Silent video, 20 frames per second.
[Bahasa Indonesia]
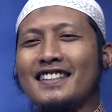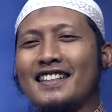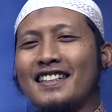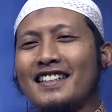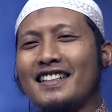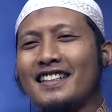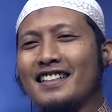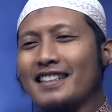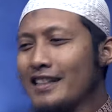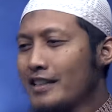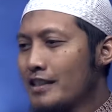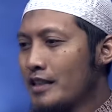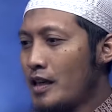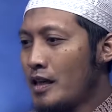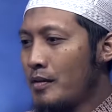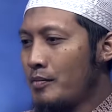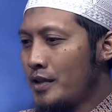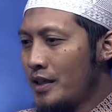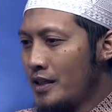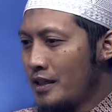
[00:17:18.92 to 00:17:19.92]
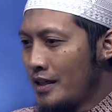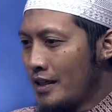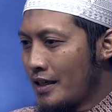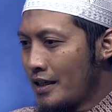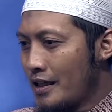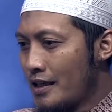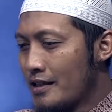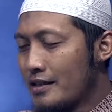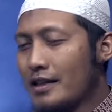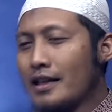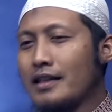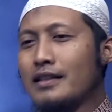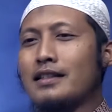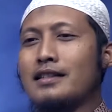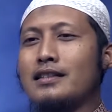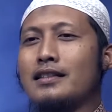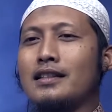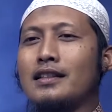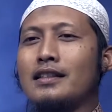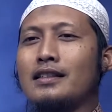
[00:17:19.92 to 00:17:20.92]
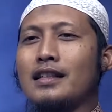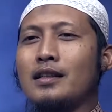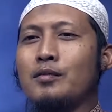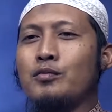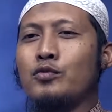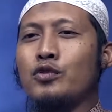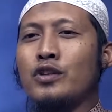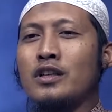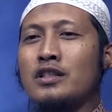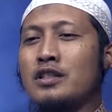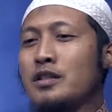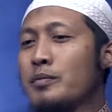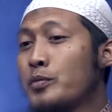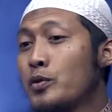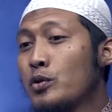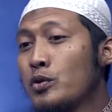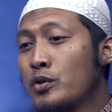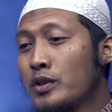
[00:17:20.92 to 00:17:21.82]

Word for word: Sekarang kita ambil yang kelas atas sekitar mungkin 10.000.